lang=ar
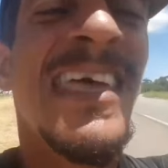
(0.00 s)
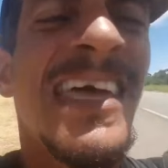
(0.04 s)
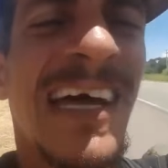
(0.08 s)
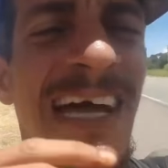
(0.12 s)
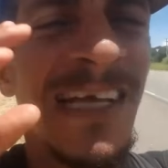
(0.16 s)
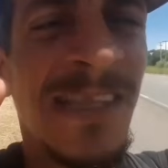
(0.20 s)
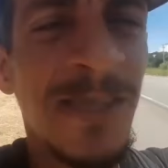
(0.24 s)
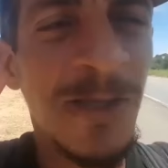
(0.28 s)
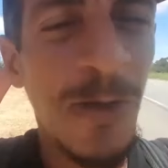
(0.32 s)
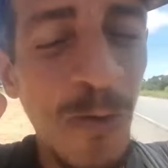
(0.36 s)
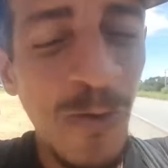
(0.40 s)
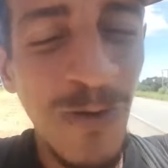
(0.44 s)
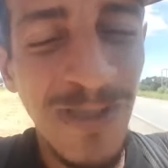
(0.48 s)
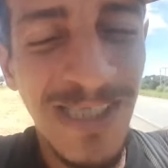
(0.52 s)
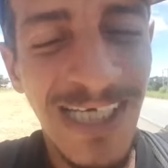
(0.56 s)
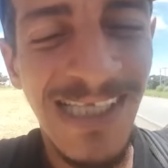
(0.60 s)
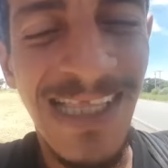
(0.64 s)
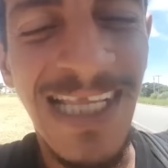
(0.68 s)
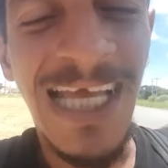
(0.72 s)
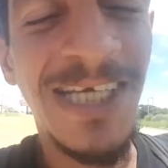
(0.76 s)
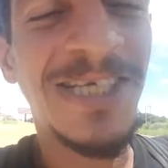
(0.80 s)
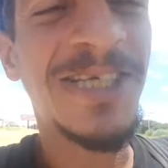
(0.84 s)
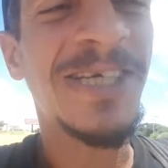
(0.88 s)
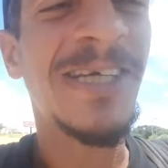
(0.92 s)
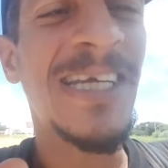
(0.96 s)
غندوز
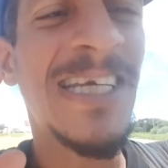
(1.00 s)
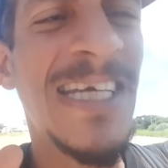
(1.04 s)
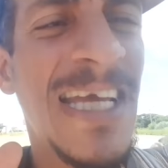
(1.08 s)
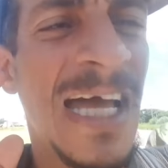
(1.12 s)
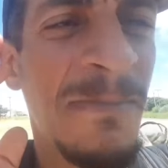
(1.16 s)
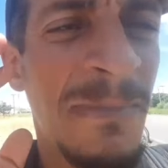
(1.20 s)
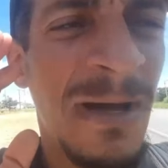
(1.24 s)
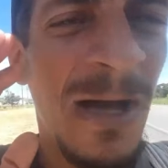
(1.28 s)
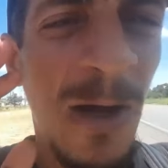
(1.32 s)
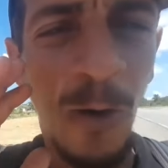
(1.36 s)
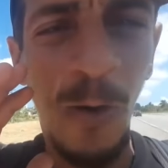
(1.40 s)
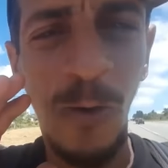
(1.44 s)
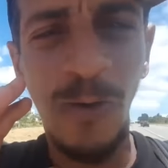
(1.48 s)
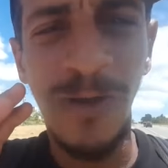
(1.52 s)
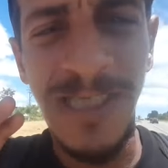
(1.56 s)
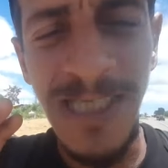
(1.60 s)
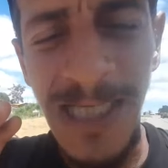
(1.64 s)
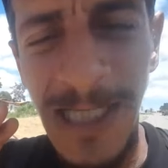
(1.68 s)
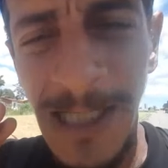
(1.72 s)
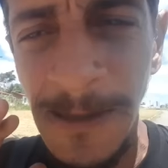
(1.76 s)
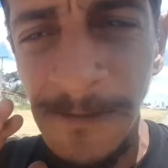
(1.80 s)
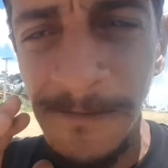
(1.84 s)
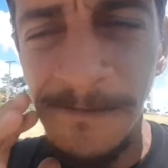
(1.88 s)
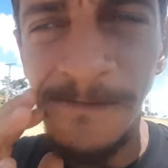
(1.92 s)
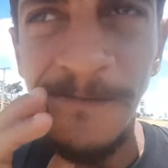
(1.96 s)
هاد 10 ايام
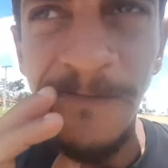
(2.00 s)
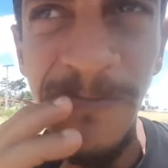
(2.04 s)
اخوتي